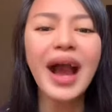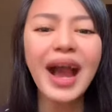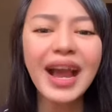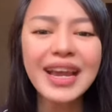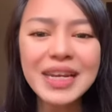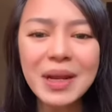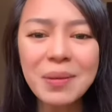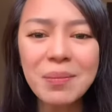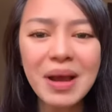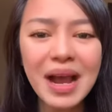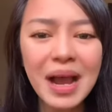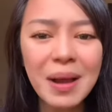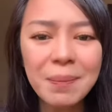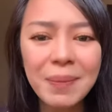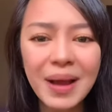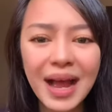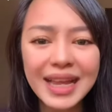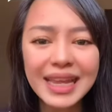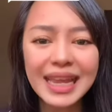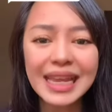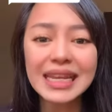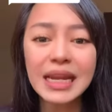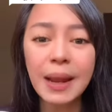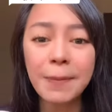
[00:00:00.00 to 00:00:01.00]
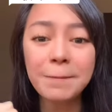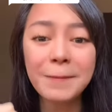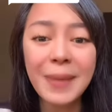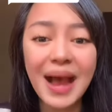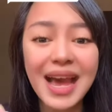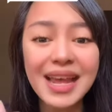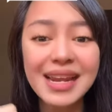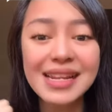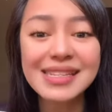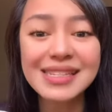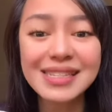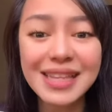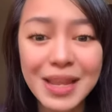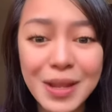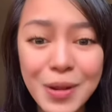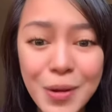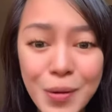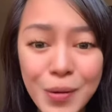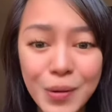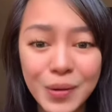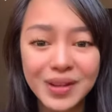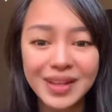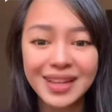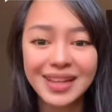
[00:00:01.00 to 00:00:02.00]
ka ng mga bagay na para
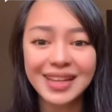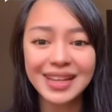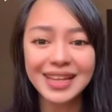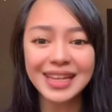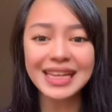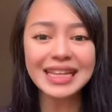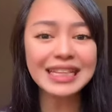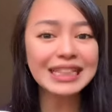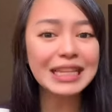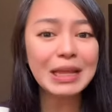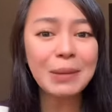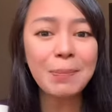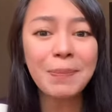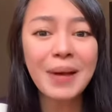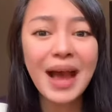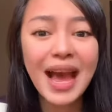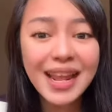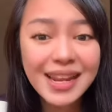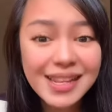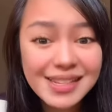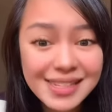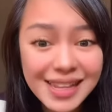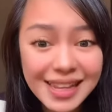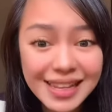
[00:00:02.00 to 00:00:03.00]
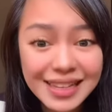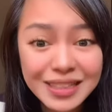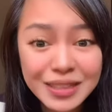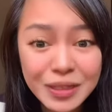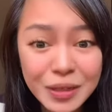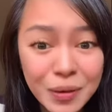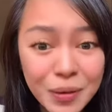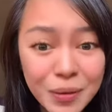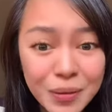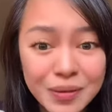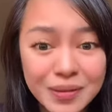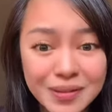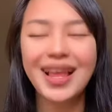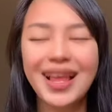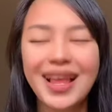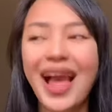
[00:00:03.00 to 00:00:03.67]
sa'yo, hindi para sa inyo.